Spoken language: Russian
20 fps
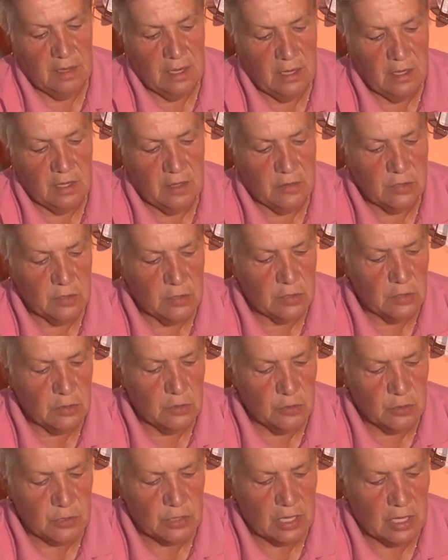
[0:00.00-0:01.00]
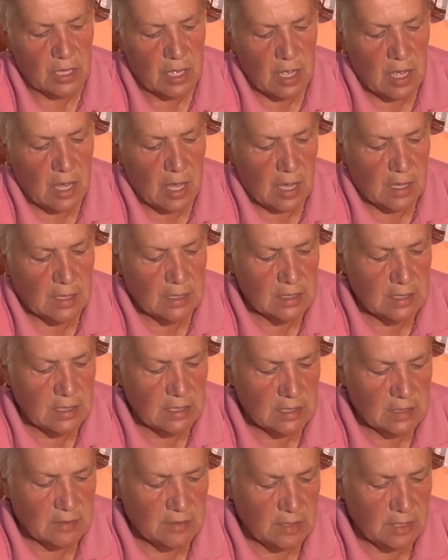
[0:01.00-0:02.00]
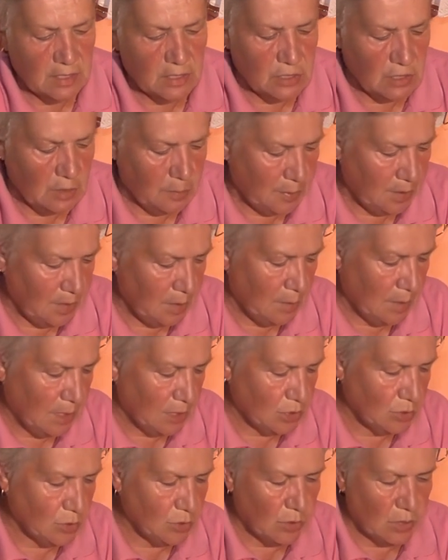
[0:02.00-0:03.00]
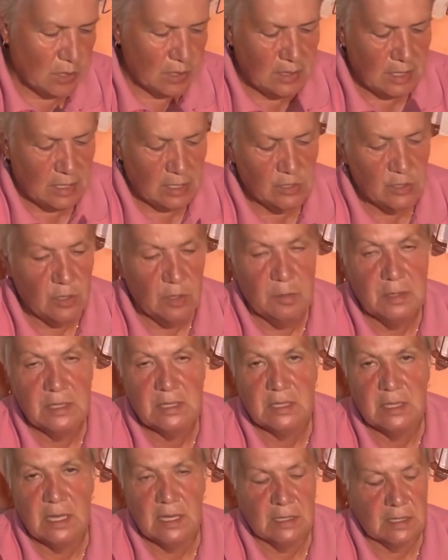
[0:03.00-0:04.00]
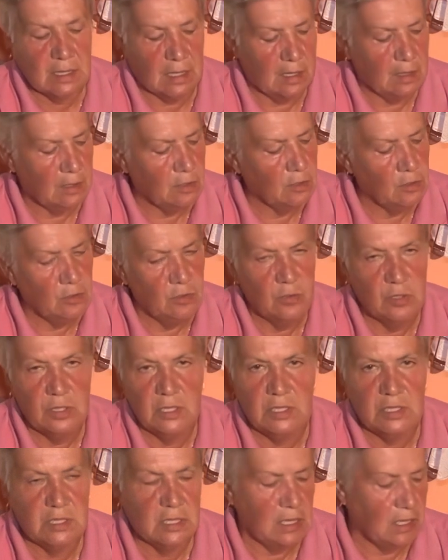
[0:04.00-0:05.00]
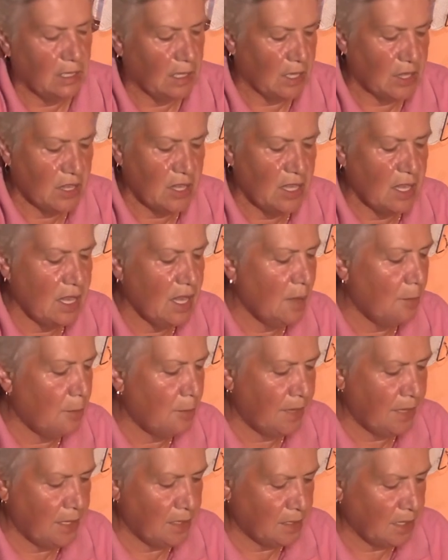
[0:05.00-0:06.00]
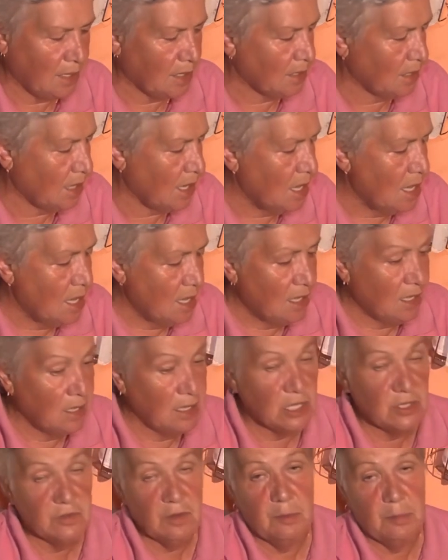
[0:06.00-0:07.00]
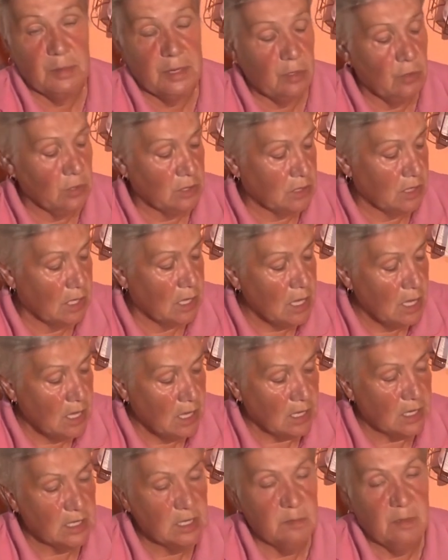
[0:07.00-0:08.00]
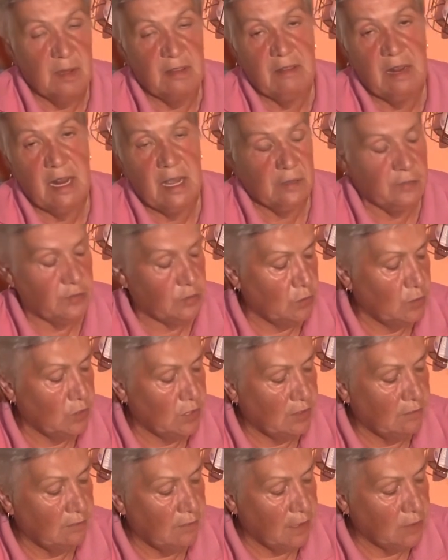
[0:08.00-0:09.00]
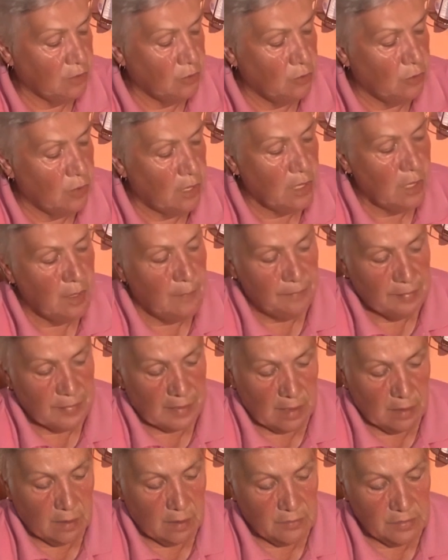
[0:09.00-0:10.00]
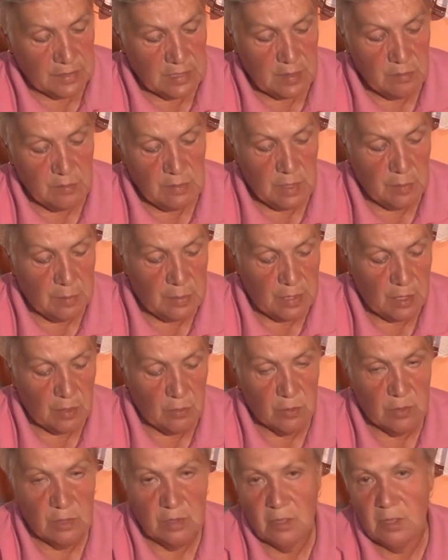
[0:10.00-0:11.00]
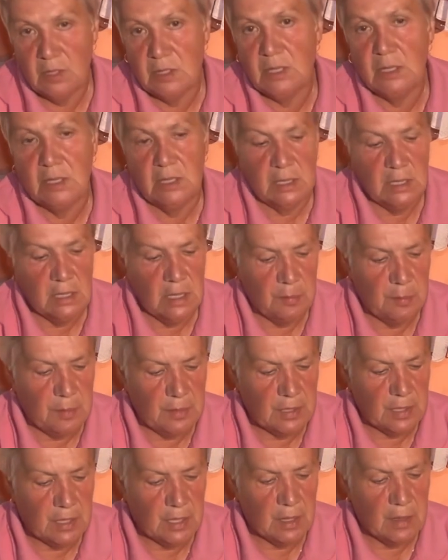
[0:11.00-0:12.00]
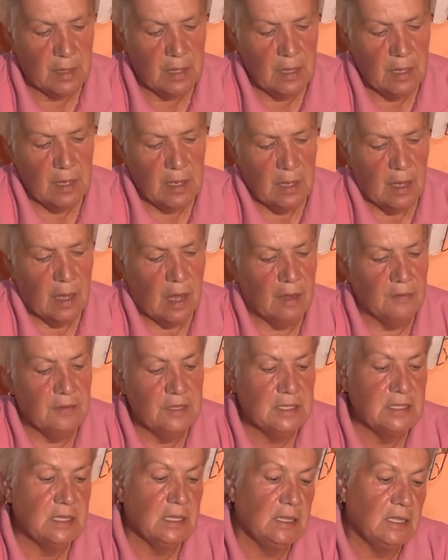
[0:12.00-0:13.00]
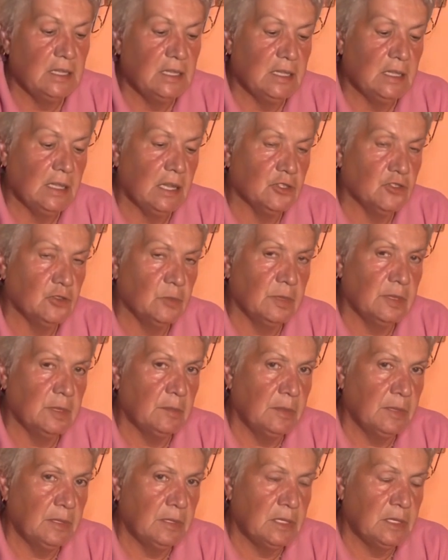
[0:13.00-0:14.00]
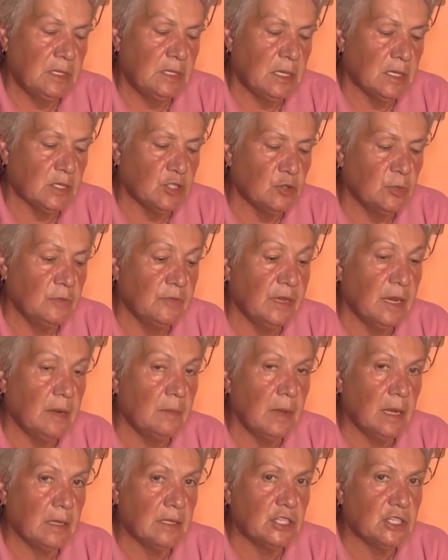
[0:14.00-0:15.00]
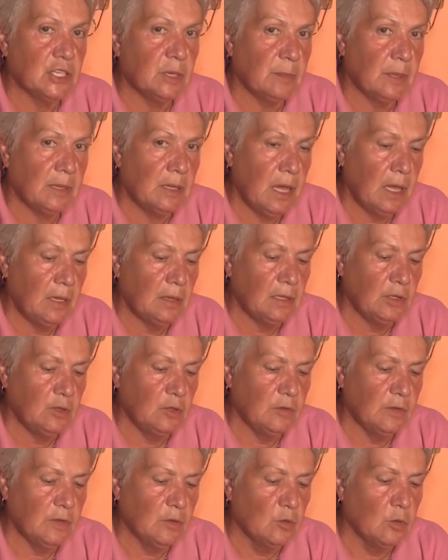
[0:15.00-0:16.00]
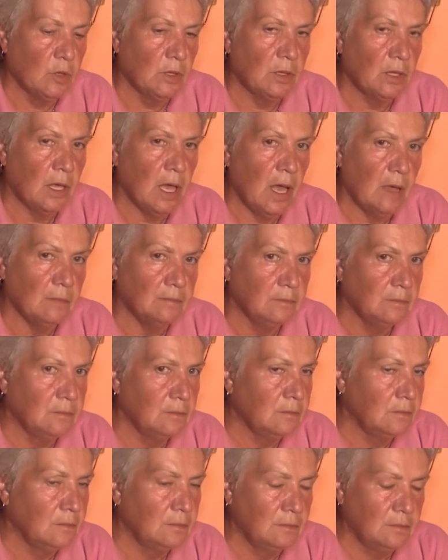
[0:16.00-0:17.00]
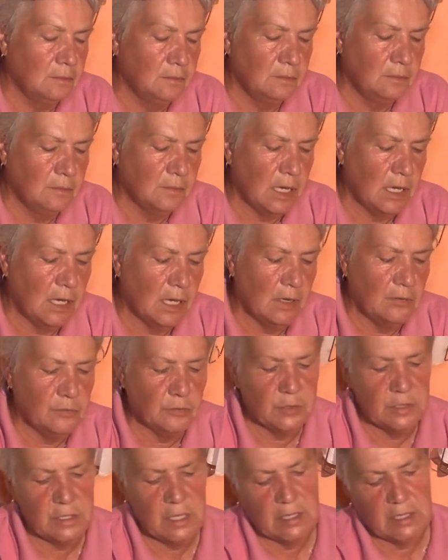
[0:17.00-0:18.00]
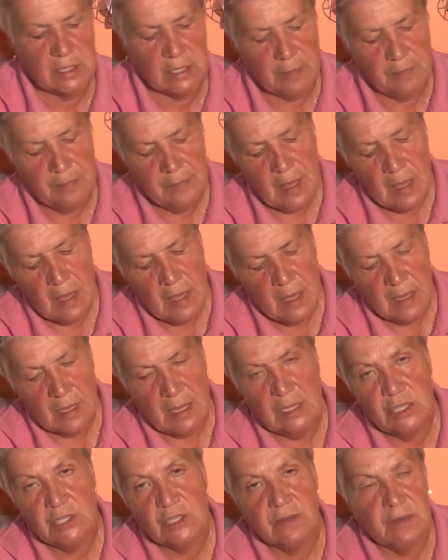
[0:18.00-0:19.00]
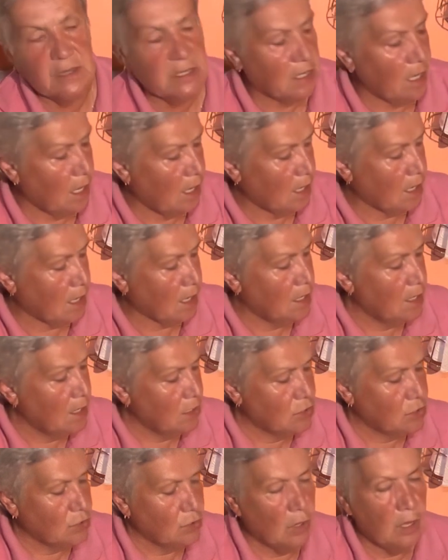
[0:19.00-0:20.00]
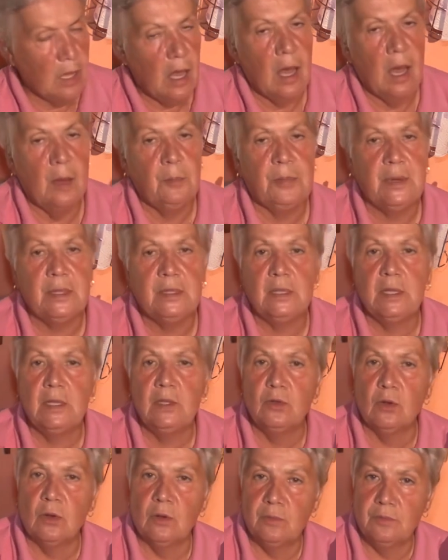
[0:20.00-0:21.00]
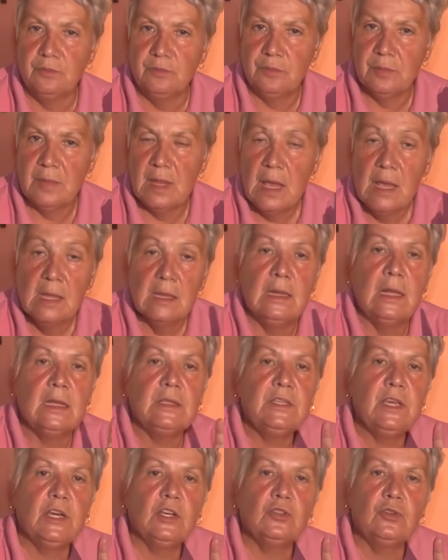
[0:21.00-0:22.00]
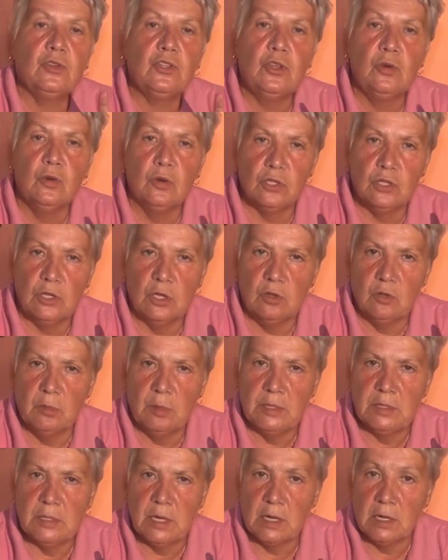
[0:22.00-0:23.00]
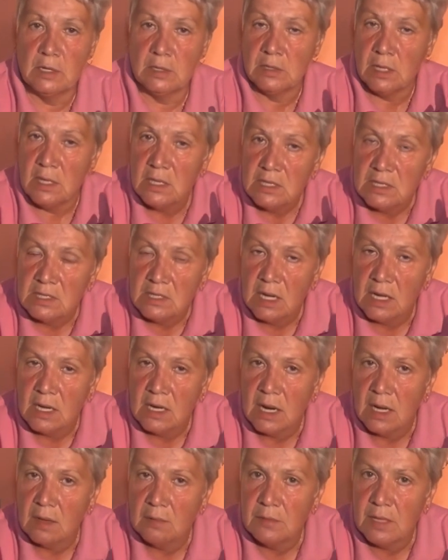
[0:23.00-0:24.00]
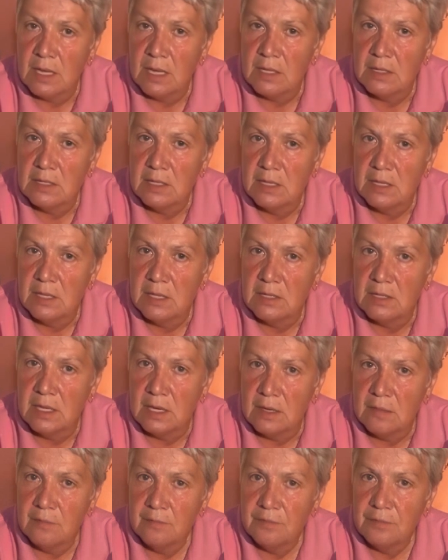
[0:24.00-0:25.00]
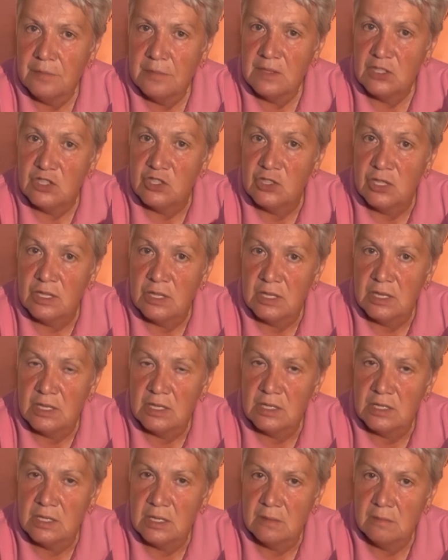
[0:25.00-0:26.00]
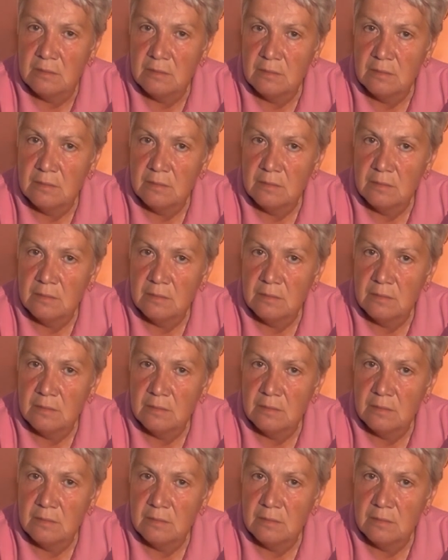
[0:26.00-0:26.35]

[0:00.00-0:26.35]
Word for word: варенье все сложно. А здесь вы должны понимать, что должно быть сладко, но не сильно, не приторно. Иначе вам придется разбавлять все это водой э, в зимний период и делать напитки. А вы сделаете так, чтобы это был десерт, чтобы в креманочке подать на Новый год, да? Ммм, какая вкуснятина. Количество сахара строго определено. Для тех, кто не очень любит сахар, 300 грамм на 1 литр – Жидкости.